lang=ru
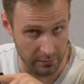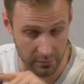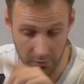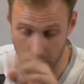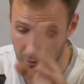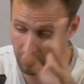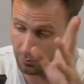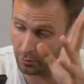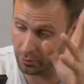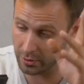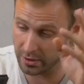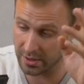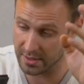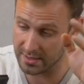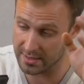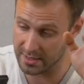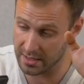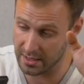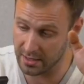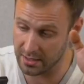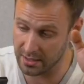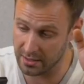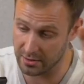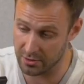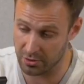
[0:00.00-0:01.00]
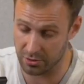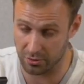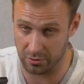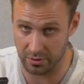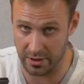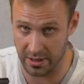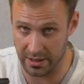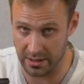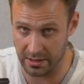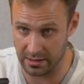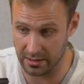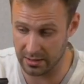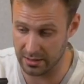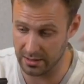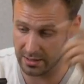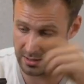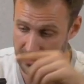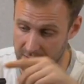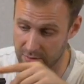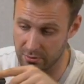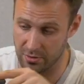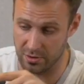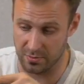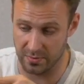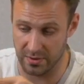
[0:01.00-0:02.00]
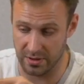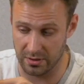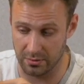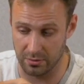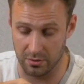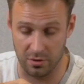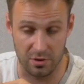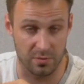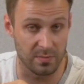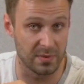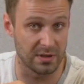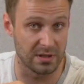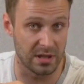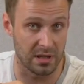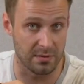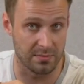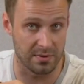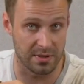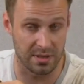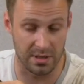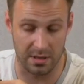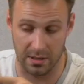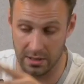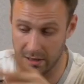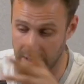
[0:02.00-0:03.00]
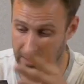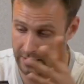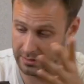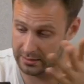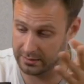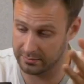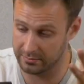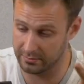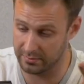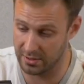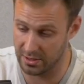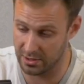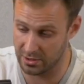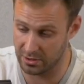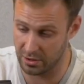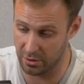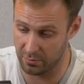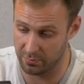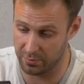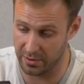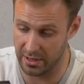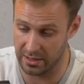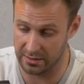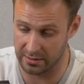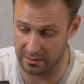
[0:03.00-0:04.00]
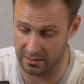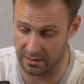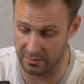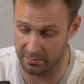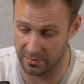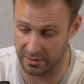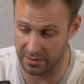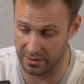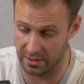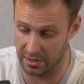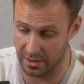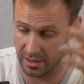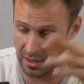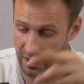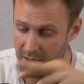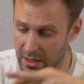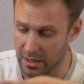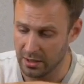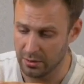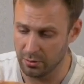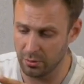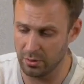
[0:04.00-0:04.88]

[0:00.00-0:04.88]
В ноутбуке за штукарик есть USB, USB Type-C. Это, я считаю, приятное дополнение.